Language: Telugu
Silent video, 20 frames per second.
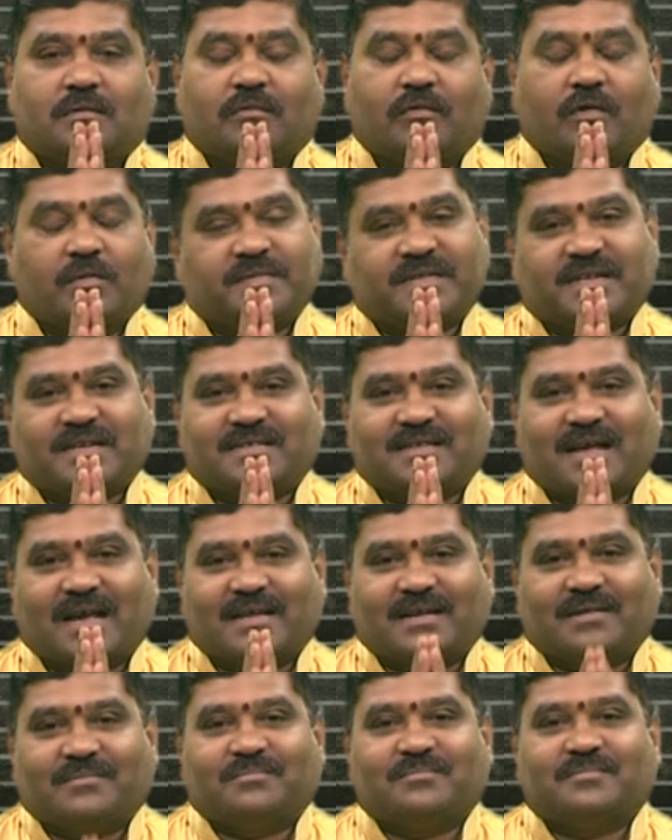ఓం శ్రీ
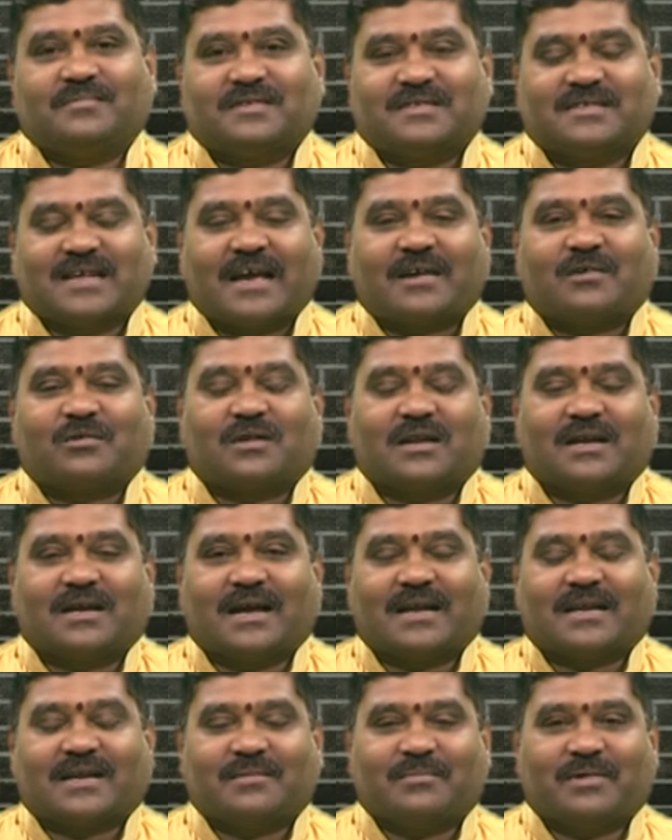సాయిరామ్ సాయి గురుకులం
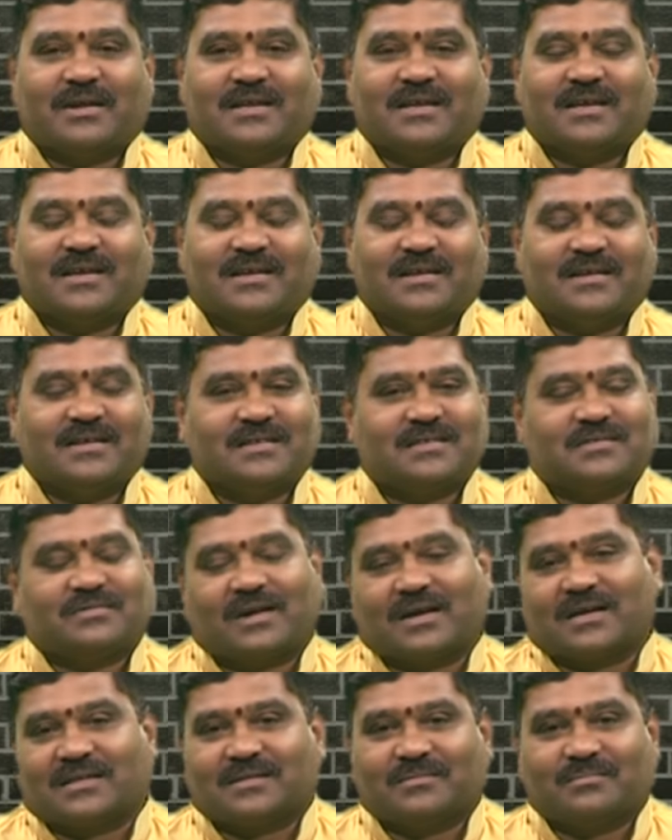కార్యక్రమానికి
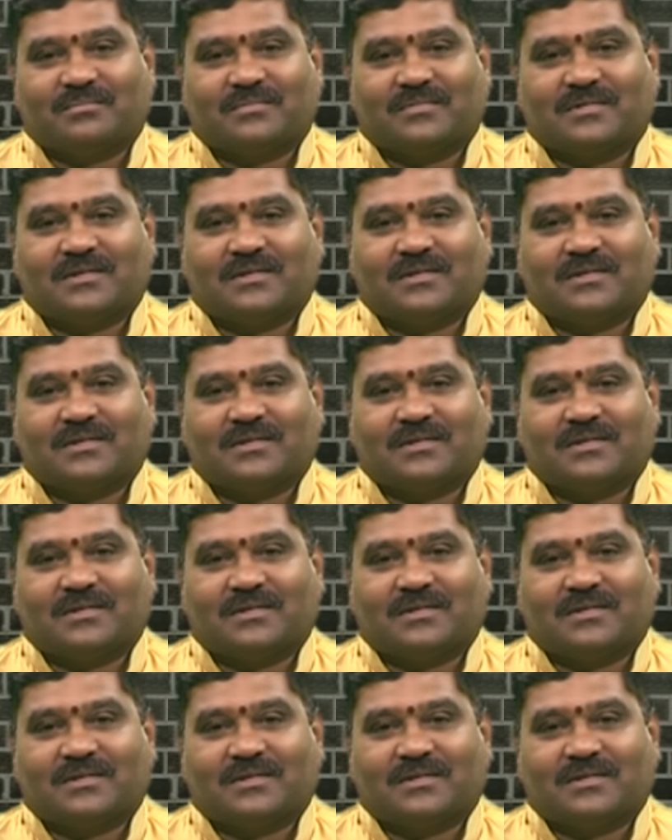స్వాగతం